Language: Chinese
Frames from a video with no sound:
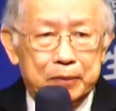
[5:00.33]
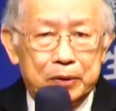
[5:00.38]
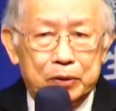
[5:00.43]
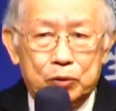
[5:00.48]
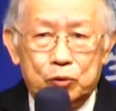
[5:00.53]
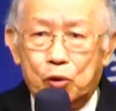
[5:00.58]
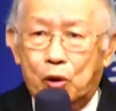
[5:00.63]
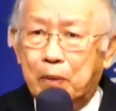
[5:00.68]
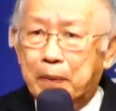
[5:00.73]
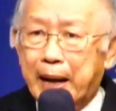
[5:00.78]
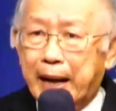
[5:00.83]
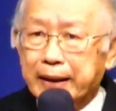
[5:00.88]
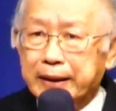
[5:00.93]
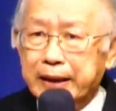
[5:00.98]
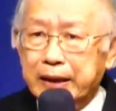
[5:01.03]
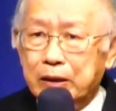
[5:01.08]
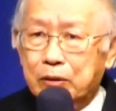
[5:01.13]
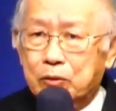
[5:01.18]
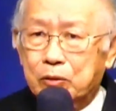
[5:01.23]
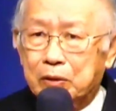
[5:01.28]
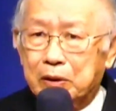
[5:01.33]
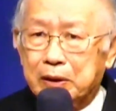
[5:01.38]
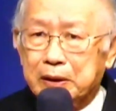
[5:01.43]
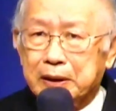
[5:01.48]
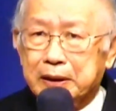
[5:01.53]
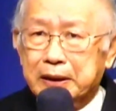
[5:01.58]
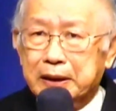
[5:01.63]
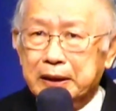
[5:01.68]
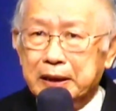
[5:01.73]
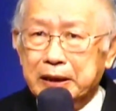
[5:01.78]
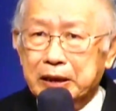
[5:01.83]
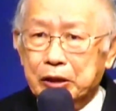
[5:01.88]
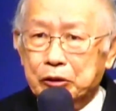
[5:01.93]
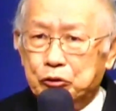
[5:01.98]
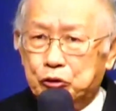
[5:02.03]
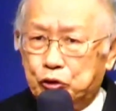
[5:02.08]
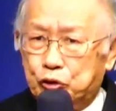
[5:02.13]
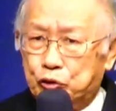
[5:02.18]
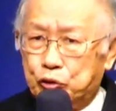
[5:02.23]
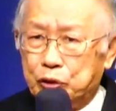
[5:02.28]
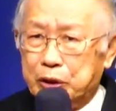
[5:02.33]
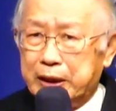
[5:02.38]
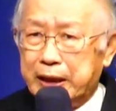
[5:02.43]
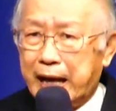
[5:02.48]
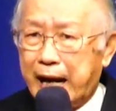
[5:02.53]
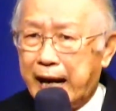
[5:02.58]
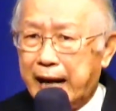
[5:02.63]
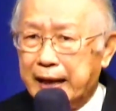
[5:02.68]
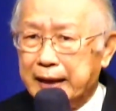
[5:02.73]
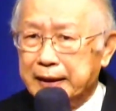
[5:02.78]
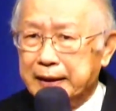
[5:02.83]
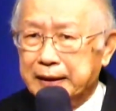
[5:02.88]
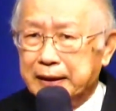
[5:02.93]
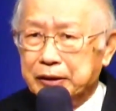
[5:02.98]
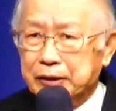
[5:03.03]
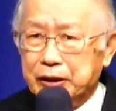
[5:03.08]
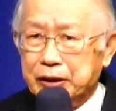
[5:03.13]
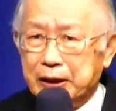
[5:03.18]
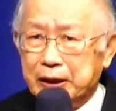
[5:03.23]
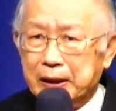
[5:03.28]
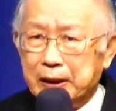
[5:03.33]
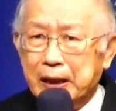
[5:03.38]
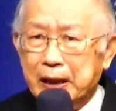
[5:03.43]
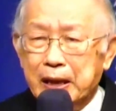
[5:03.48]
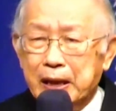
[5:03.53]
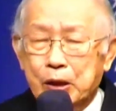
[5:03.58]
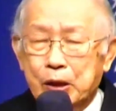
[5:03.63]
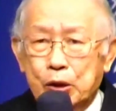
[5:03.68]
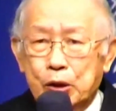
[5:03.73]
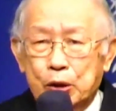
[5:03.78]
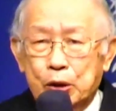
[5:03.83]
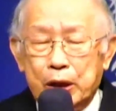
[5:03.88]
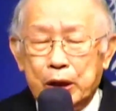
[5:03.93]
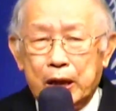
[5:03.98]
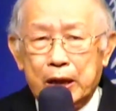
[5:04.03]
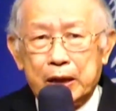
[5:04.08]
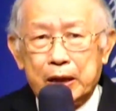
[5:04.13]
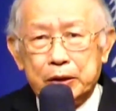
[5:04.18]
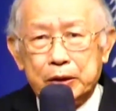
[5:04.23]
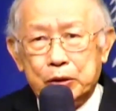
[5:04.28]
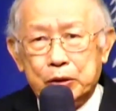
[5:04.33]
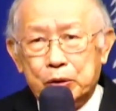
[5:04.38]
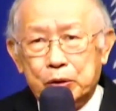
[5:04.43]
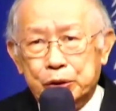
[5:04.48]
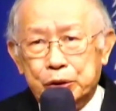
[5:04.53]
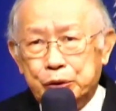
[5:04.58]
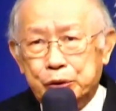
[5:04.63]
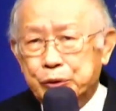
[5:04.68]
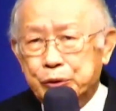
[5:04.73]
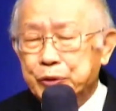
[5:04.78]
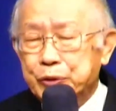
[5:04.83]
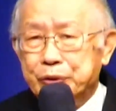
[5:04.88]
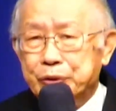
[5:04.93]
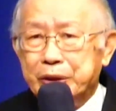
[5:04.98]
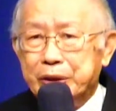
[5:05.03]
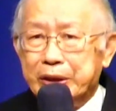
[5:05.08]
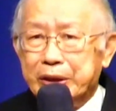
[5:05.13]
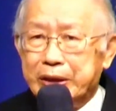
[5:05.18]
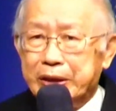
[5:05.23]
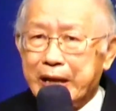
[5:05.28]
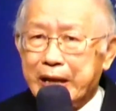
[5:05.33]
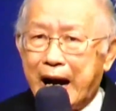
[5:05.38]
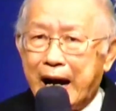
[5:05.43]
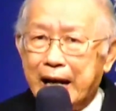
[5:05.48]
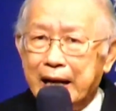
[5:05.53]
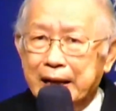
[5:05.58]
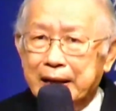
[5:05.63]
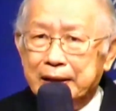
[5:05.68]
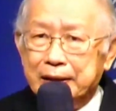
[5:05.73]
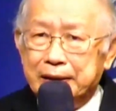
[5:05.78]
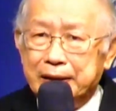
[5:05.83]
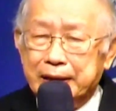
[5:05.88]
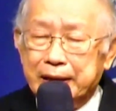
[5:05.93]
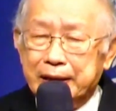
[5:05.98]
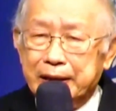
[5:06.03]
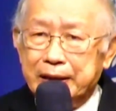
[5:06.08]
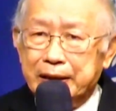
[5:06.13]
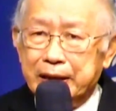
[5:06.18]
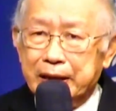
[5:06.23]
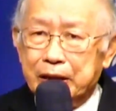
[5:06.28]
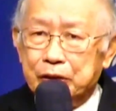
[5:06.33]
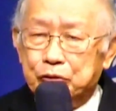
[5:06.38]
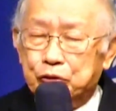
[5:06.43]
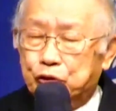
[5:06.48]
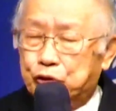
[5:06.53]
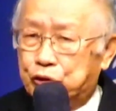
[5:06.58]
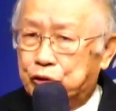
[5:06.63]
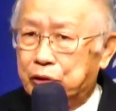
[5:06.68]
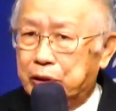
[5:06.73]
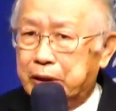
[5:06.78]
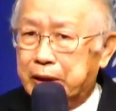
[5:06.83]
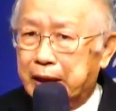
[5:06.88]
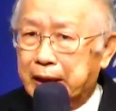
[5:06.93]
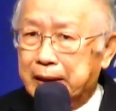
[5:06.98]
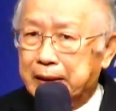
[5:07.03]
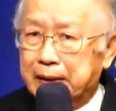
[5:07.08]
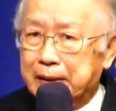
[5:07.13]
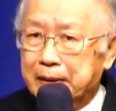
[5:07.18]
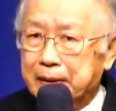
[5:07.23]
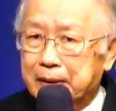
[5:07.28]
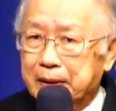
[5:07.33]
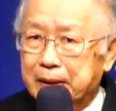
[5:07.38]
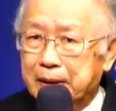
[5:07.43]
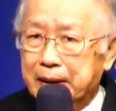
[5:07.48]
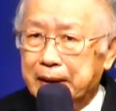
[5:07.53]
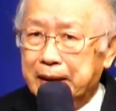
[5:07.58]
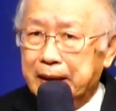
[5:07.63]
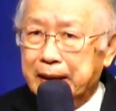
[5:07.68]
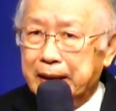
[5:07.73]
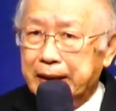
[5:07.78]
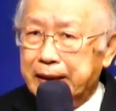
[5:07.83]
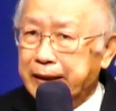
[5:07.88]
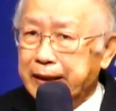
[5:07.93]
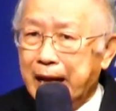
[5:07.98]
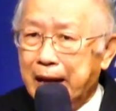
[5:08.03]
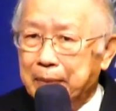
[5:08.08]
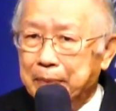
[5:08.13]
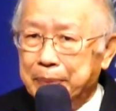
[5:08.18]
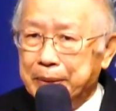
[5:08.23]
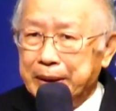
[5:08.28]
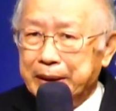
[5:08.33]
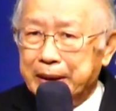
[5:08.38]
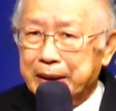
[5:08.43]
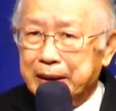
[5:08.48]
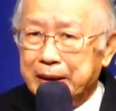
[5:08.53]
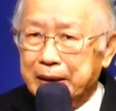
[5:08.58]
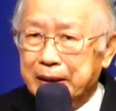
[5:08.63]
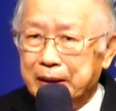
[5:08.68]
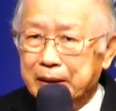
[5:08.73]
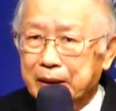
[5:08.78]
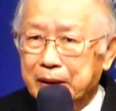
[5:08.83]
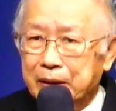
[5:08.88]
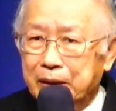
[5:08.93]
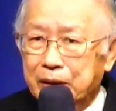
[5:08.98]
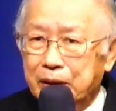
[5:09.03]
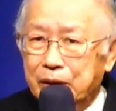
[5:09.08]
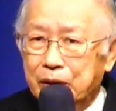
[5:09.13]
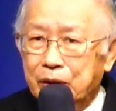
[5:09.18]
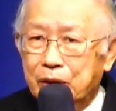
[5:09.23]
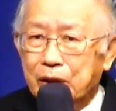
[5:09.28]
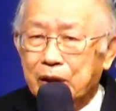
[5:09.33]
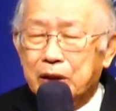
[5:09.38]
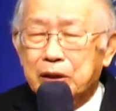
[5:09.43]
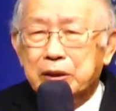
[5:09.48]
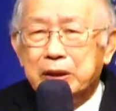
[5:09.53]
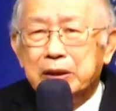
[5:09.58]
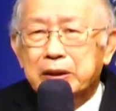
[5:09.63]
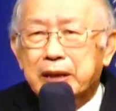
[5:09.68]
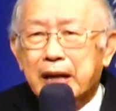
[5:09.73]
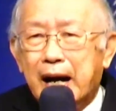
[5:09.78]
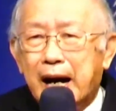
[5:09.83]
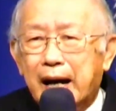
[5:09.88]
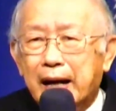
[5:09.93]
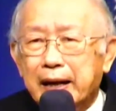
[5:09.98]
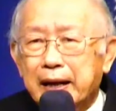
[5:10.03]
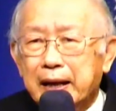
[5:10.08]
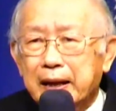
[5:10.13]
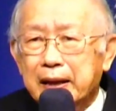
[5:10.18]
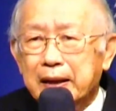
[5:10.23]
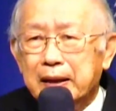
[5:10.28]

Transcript: 罗马帝国的这些史家、这些啊叙记家这些诗人相比，可是他呢，